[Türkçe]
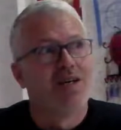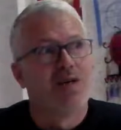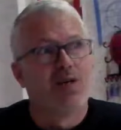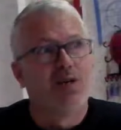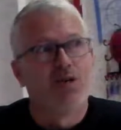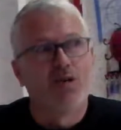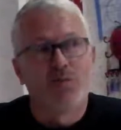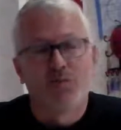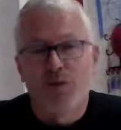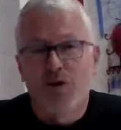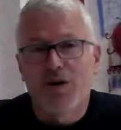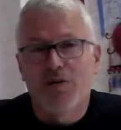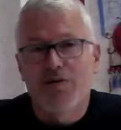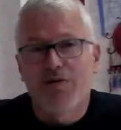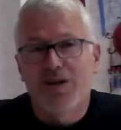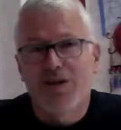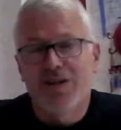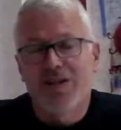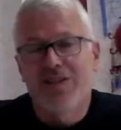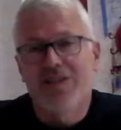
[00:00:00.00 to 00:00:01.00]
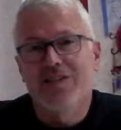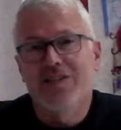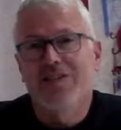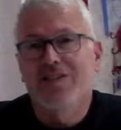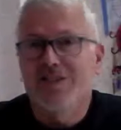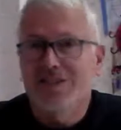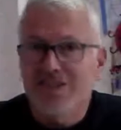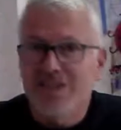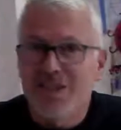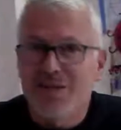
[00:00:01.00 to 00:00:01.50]
O puan farkını
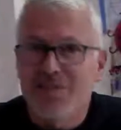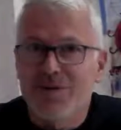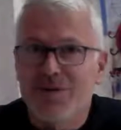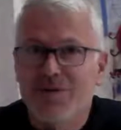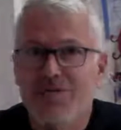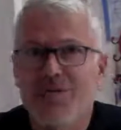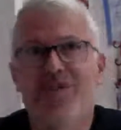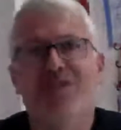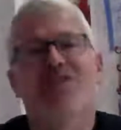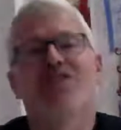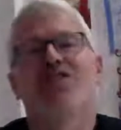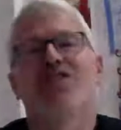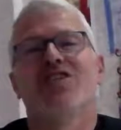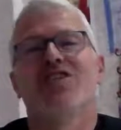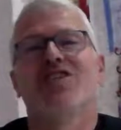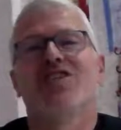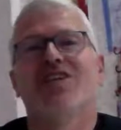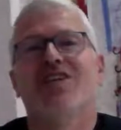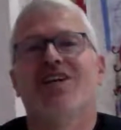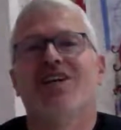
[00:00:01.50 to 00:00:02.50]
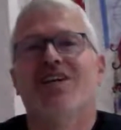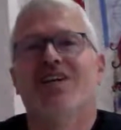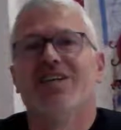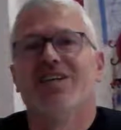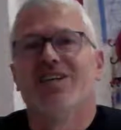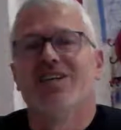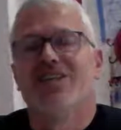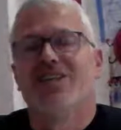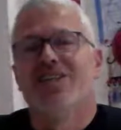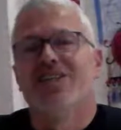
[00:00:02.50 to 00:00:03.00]
kapatmak için
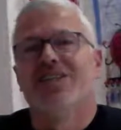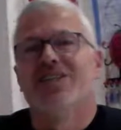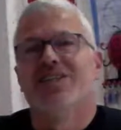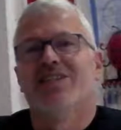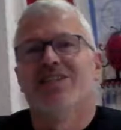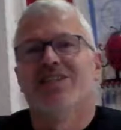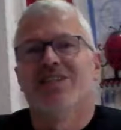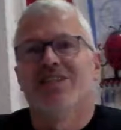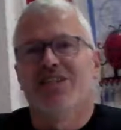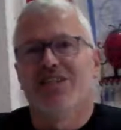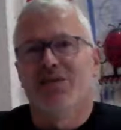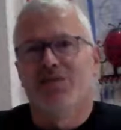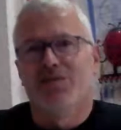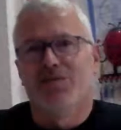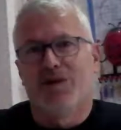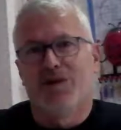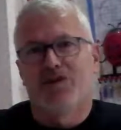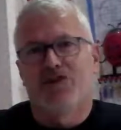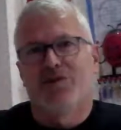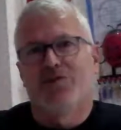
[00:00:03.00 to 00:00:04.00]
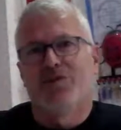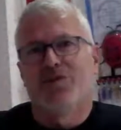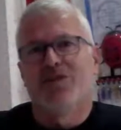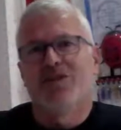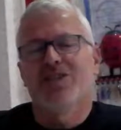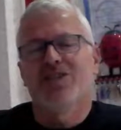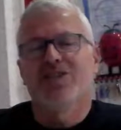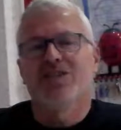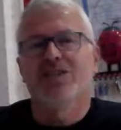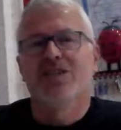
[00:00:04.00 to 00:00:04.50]
e, iyi bir maç
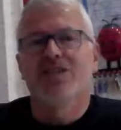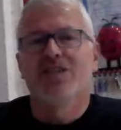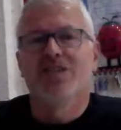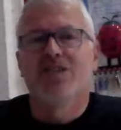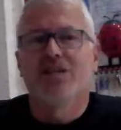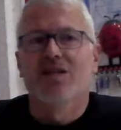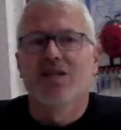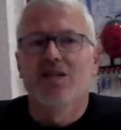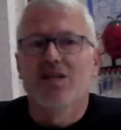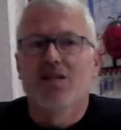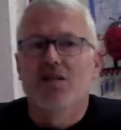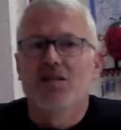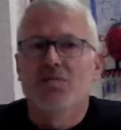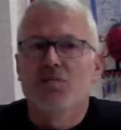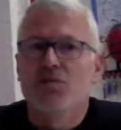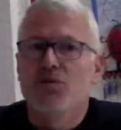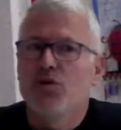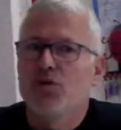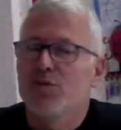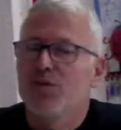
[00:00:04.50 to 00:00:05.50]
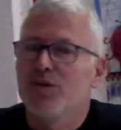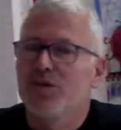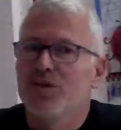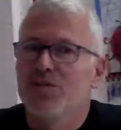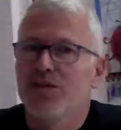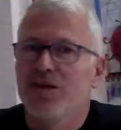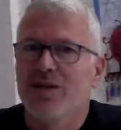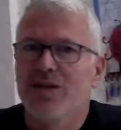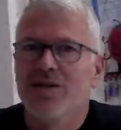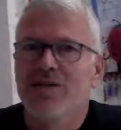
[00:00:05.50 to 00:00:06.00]
yapacağız. Büyük bir
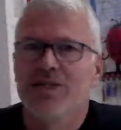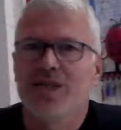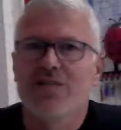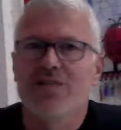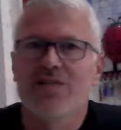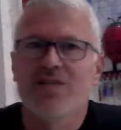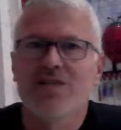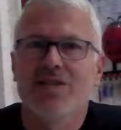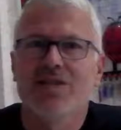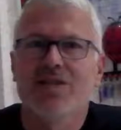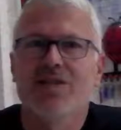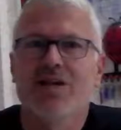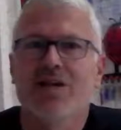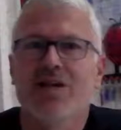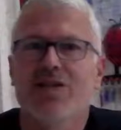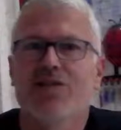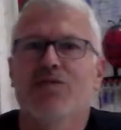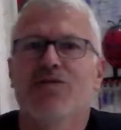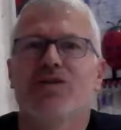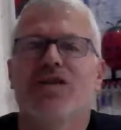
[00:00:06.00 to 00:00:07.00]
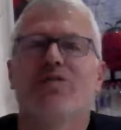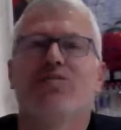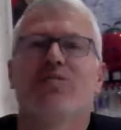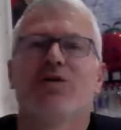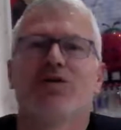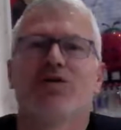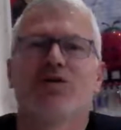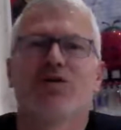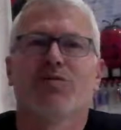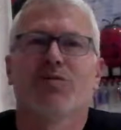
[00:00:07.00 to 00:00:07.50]
ihtimalle zevkli, gayet güzel bir
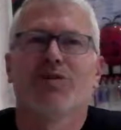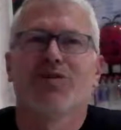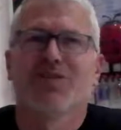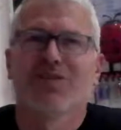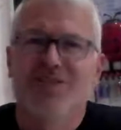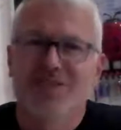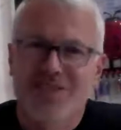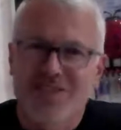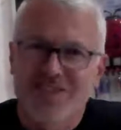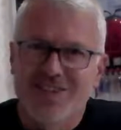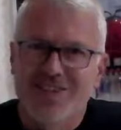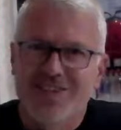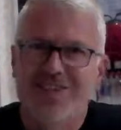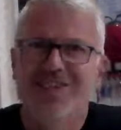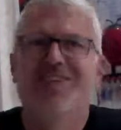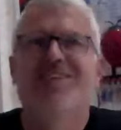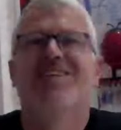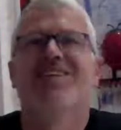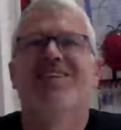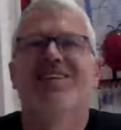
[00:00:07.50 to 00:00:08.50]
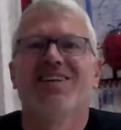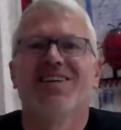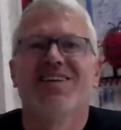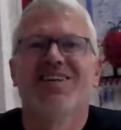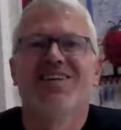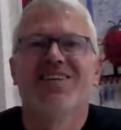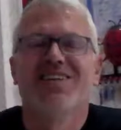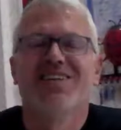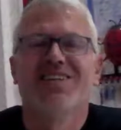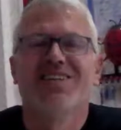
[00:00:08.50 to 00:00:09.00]
maç olmasını
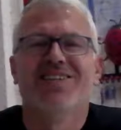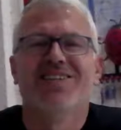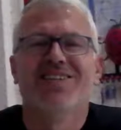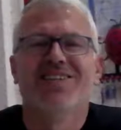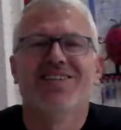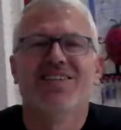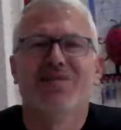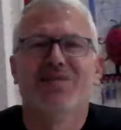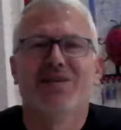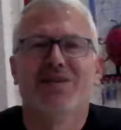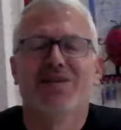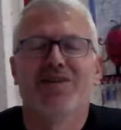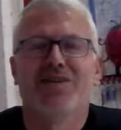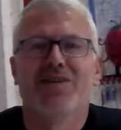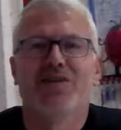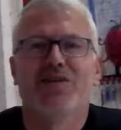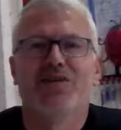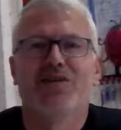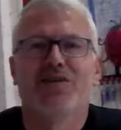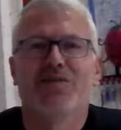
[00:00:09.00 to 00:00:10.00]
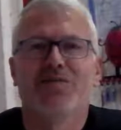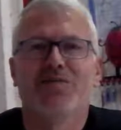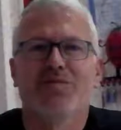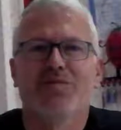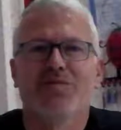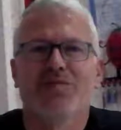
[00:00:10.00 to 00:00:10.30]
e, temenni ediyorum.